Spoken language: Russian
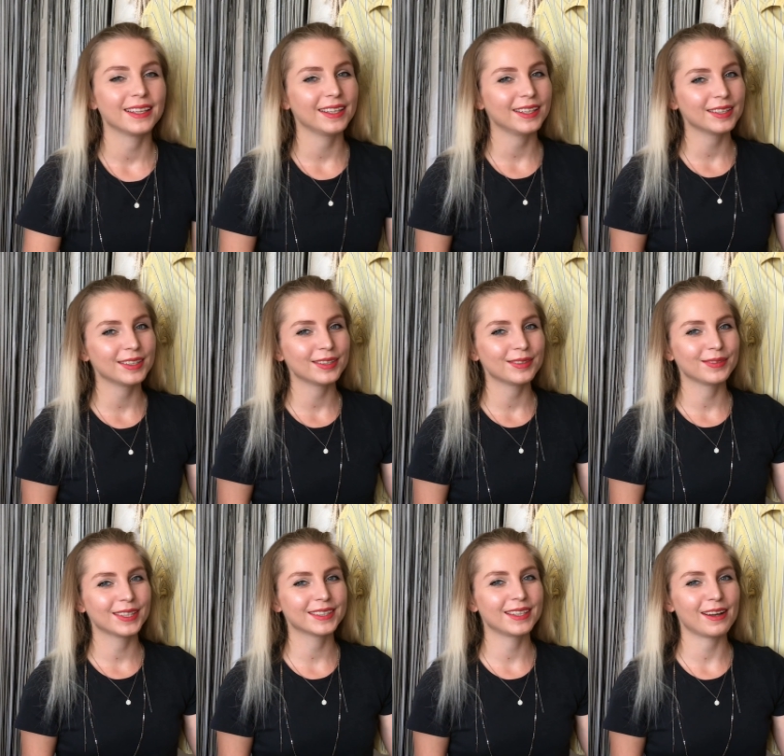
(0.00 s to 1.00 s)
И
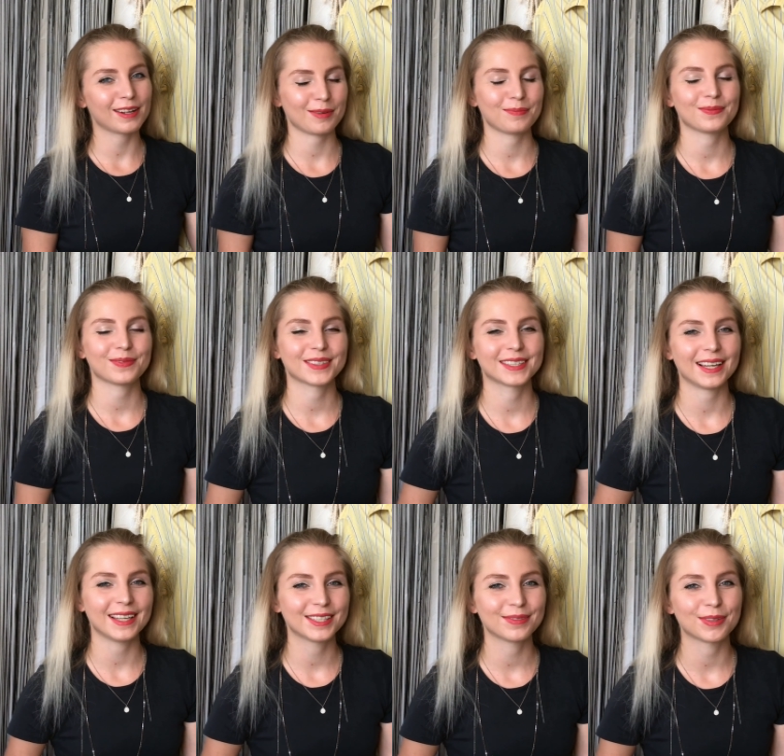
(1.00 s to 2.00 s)
недаром
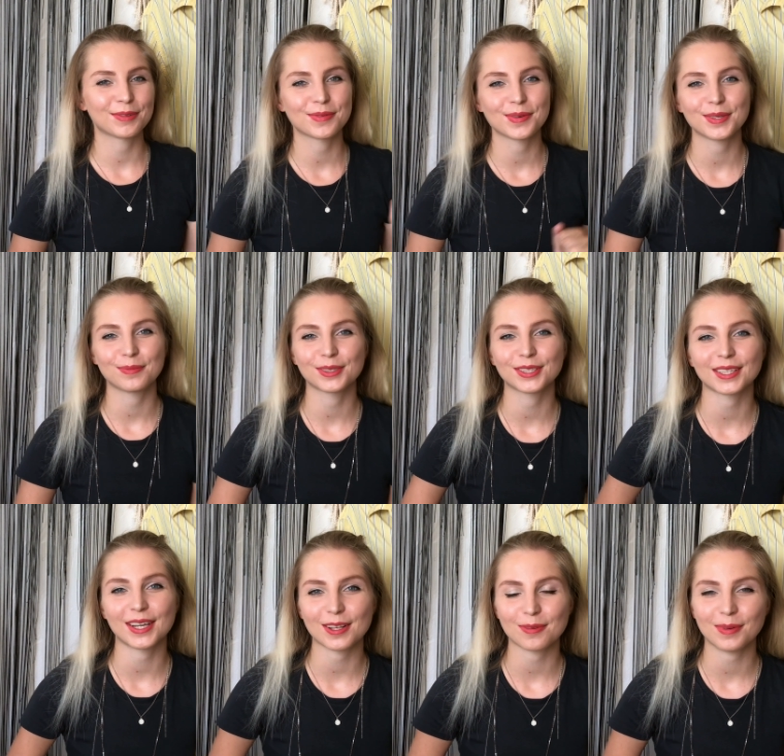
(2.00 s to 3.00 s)
сзади на фоне
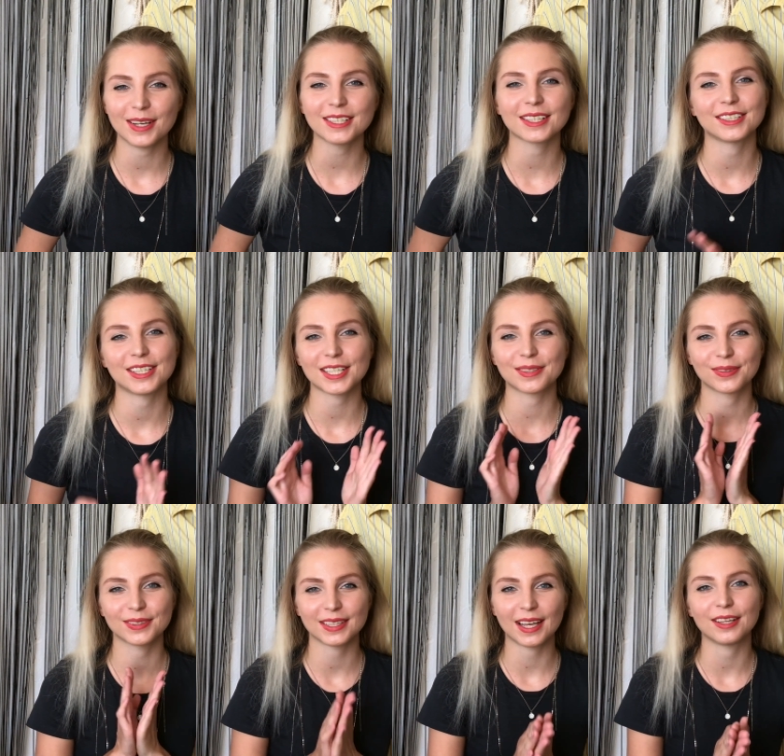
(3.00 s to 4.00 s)
мужская рубашка. Сейчас
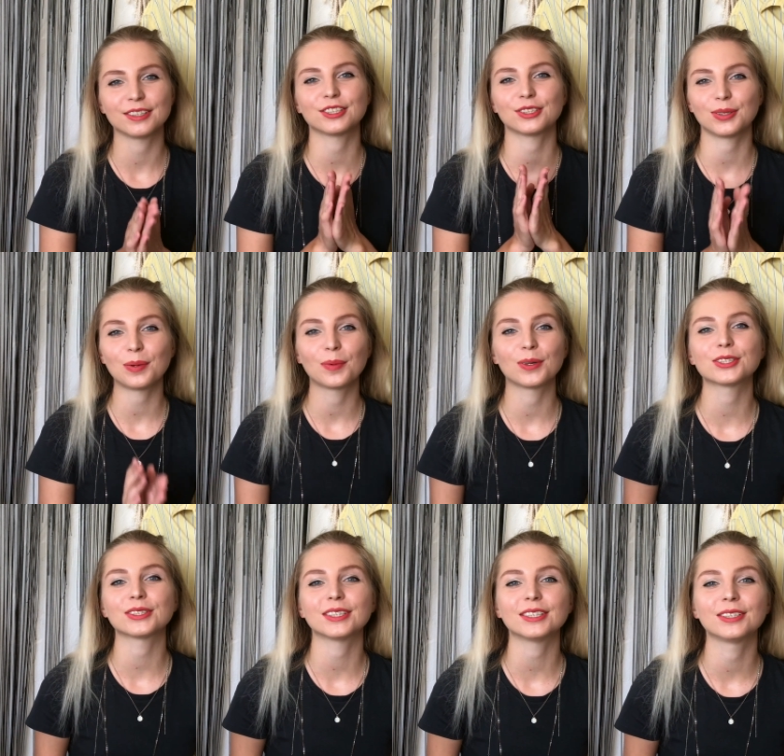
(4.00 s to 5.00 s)
вы узнаете, что
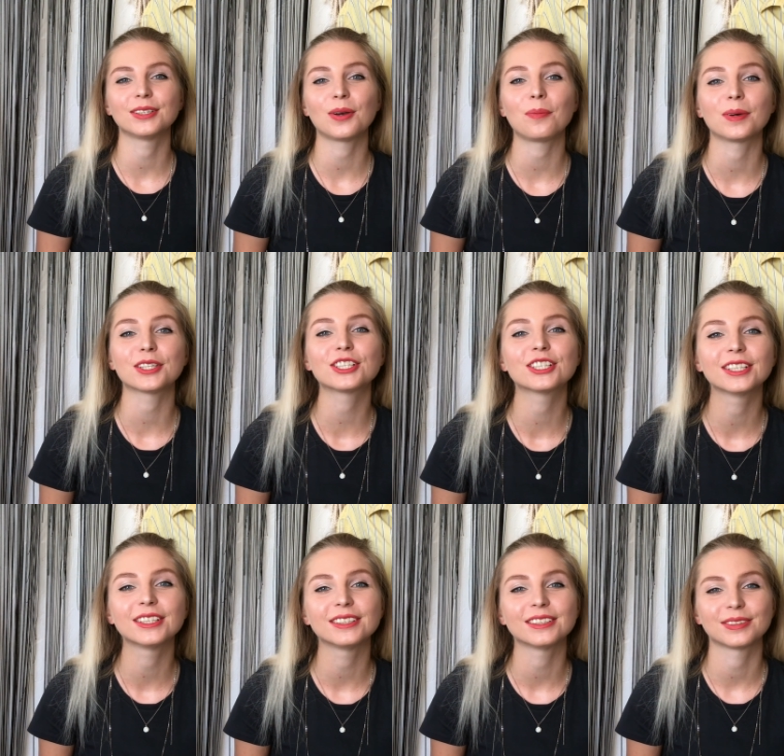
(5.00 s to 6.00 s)
можно с нее
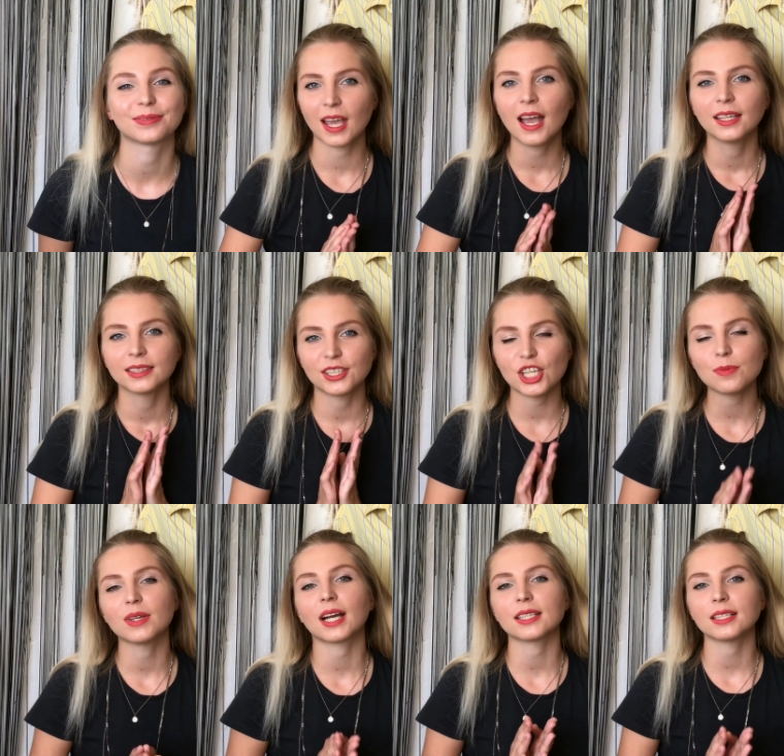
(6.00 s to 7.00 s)
пошить.
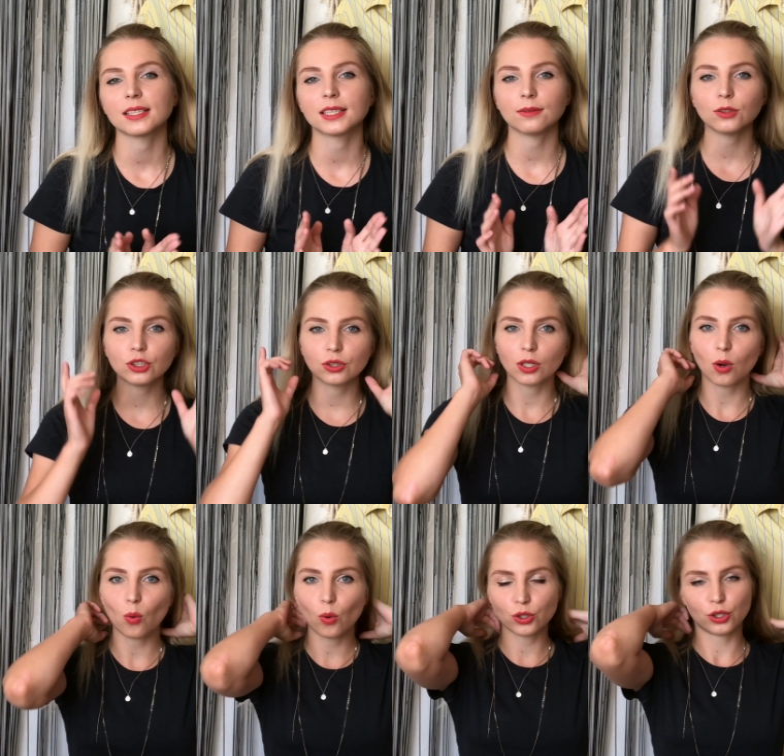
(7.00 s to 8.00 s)
Начать бы я хотела с того, что
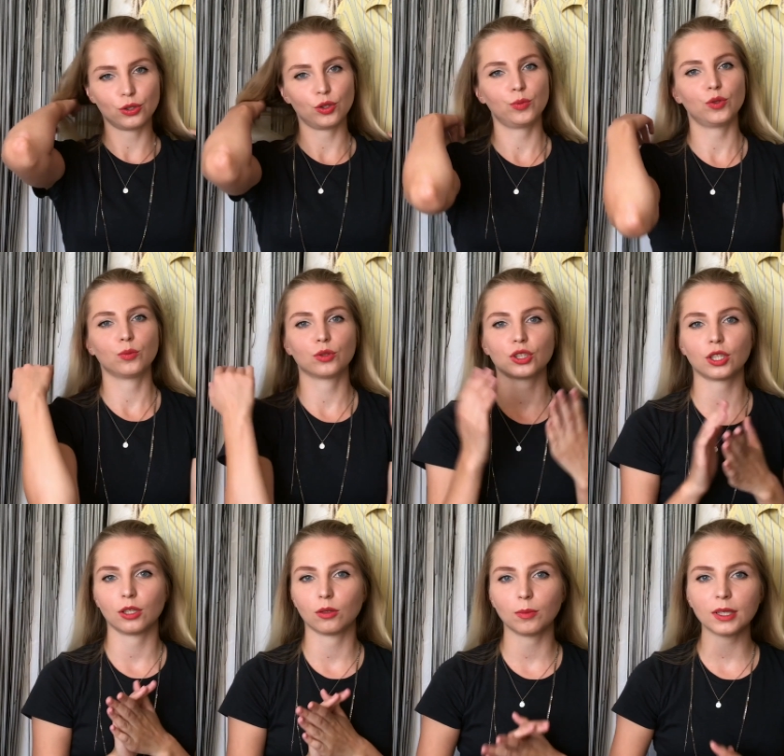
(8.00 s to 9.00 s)
я очень люблю
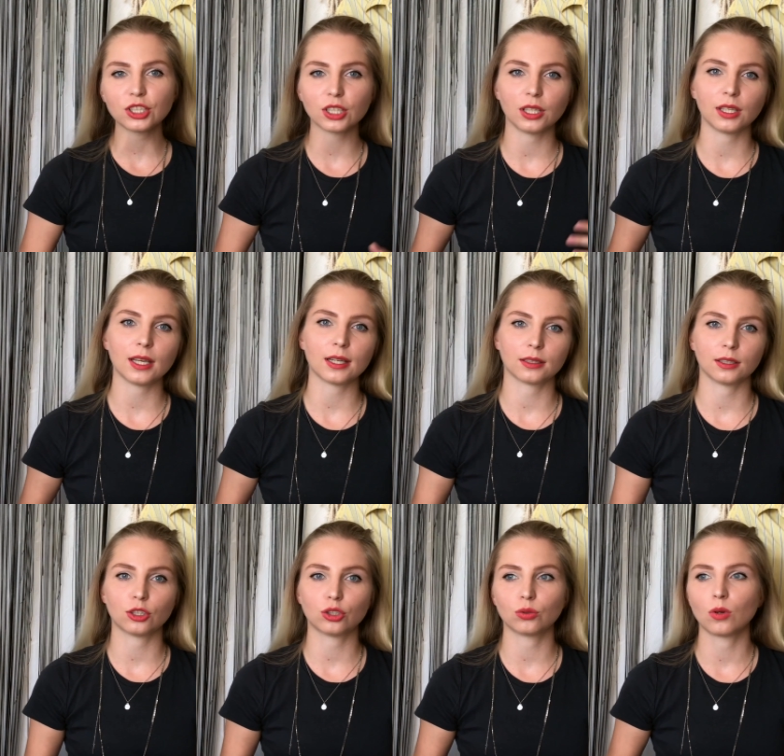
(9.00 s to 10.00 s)
мужские рубашки, я их
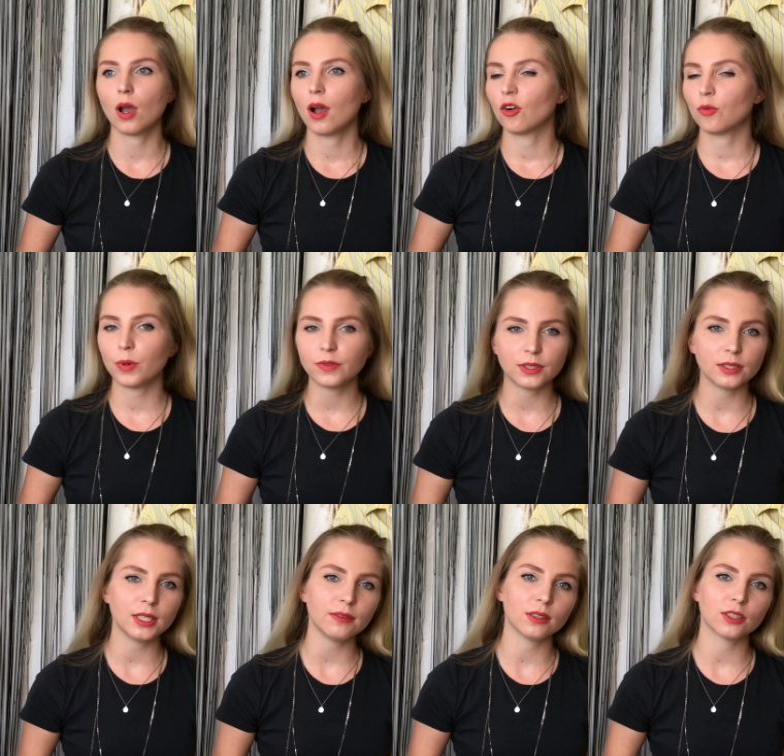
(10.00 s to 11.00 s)
ношу в
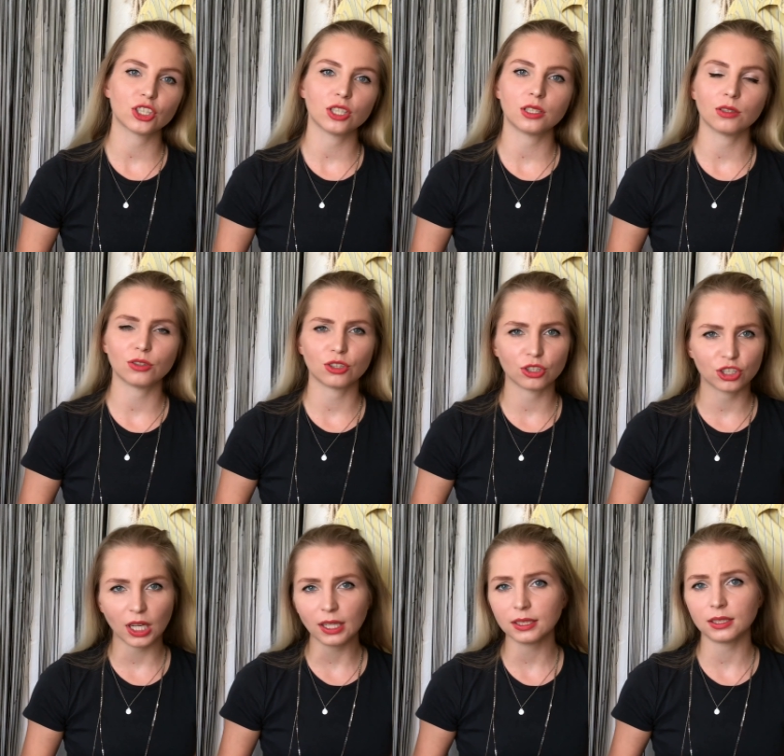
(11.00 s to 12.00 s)
повседневной жизни очень
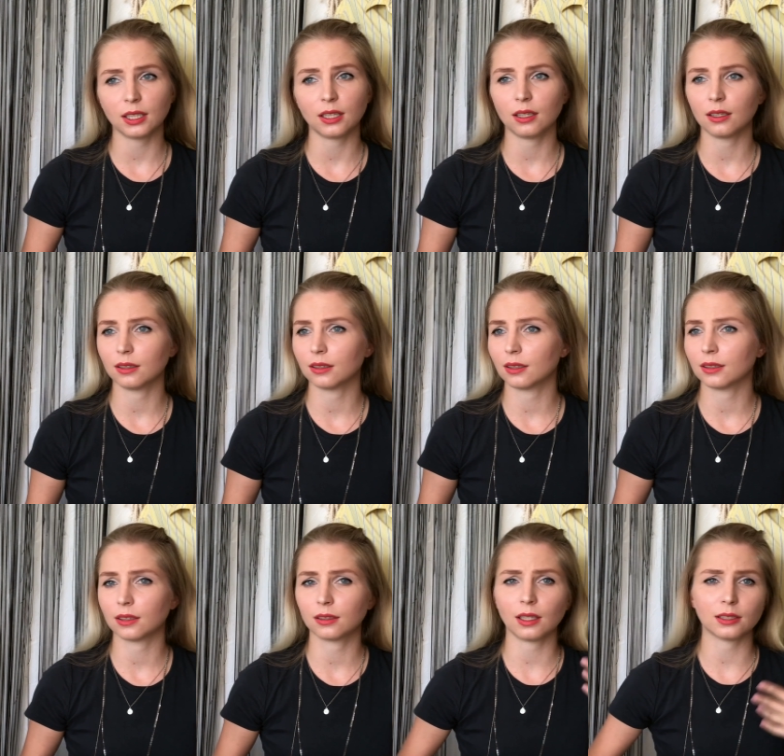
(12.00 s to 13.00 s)
часто, э,
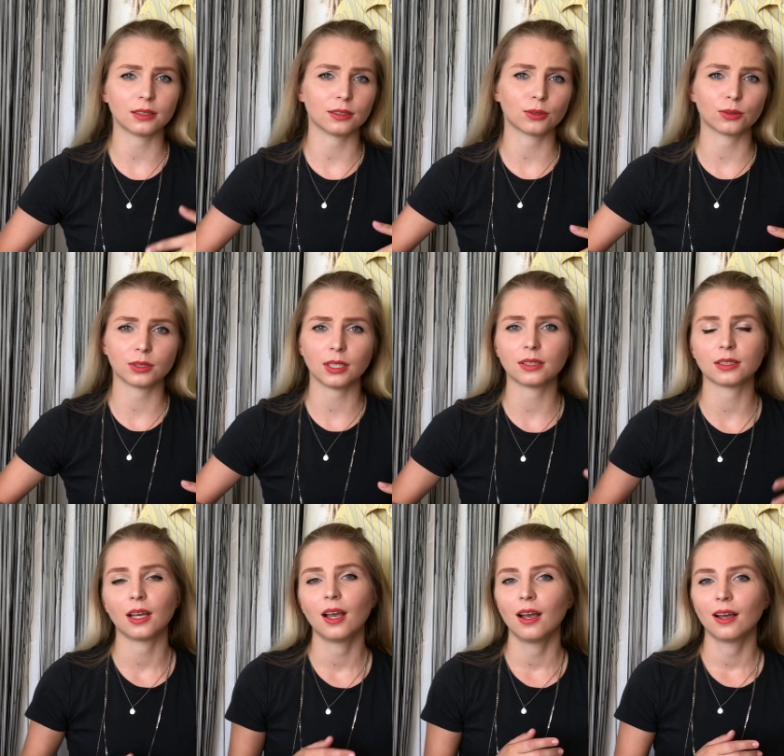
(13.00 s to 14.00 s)
это классный такой,
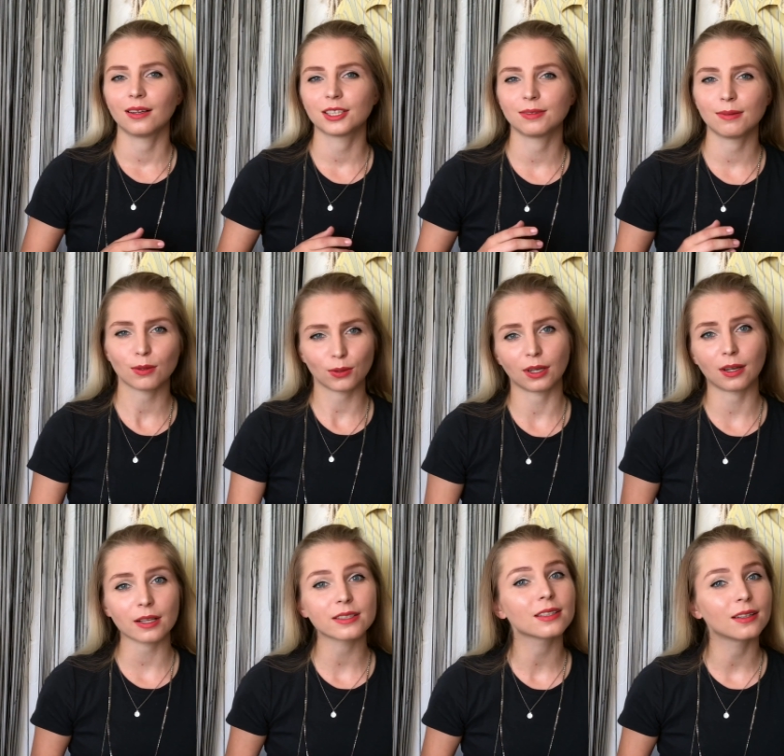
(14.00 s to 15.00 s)
знаете, э, своего рода
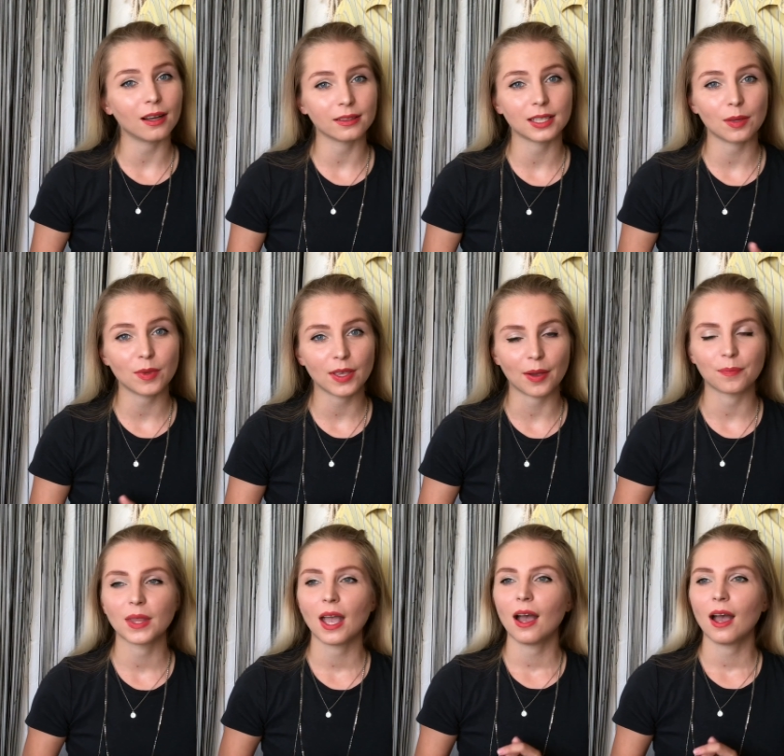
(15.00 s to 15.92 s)
кардиган для меня,